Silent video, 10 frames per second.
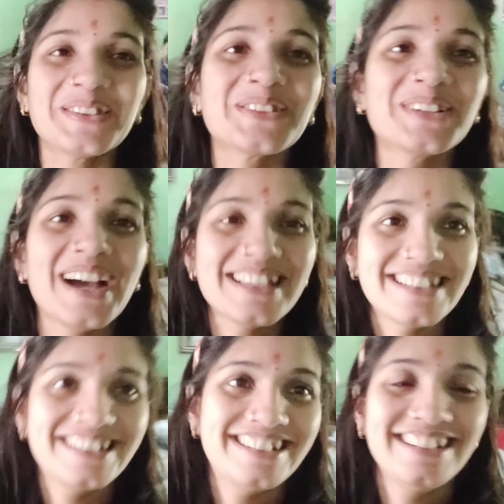तो गाइस
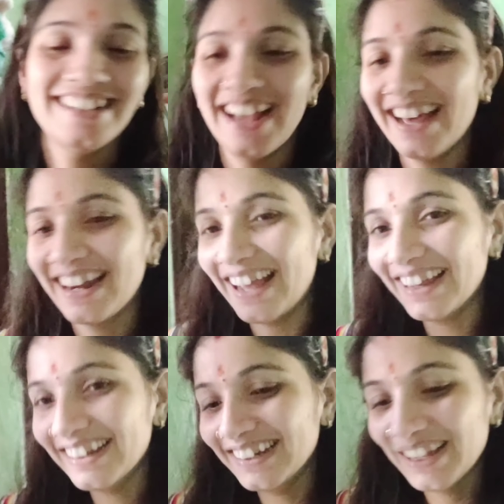कृष्णा नहा रहा
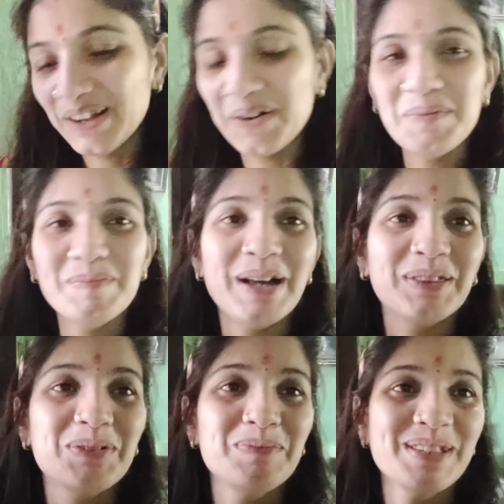है और
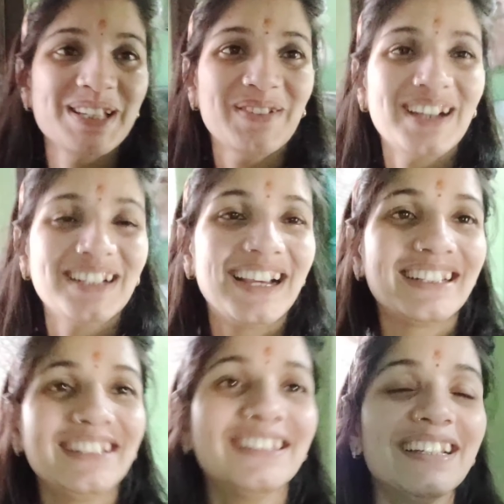बाथरूम में से आवाज़ आ
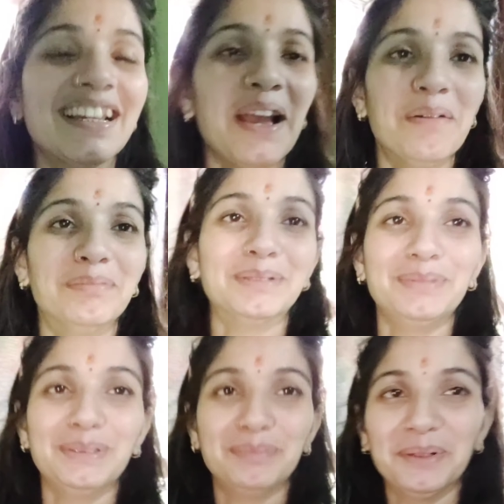रही है
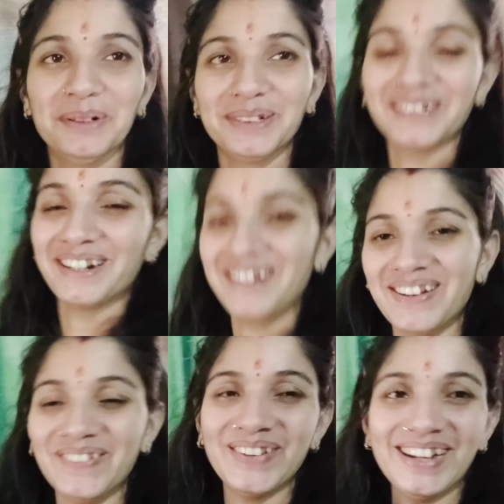मम्मी बहुत
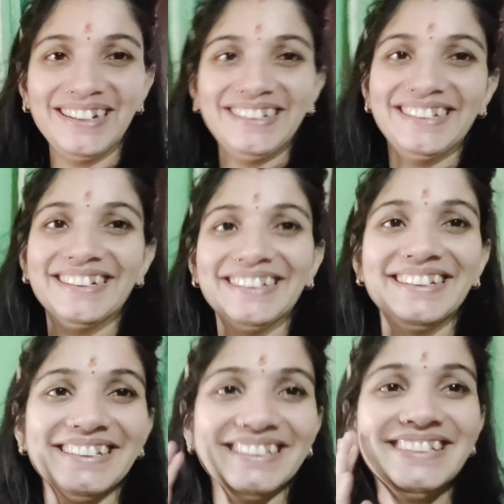ठंडा पानी
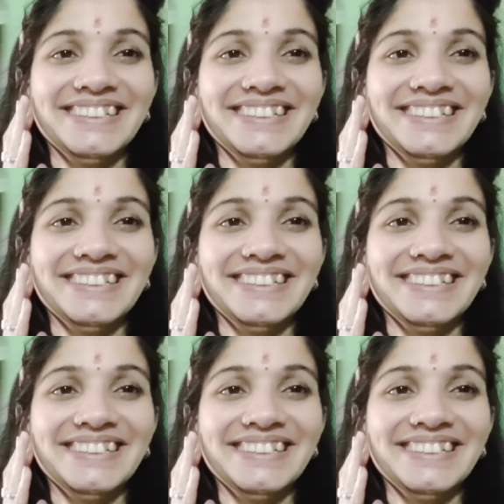है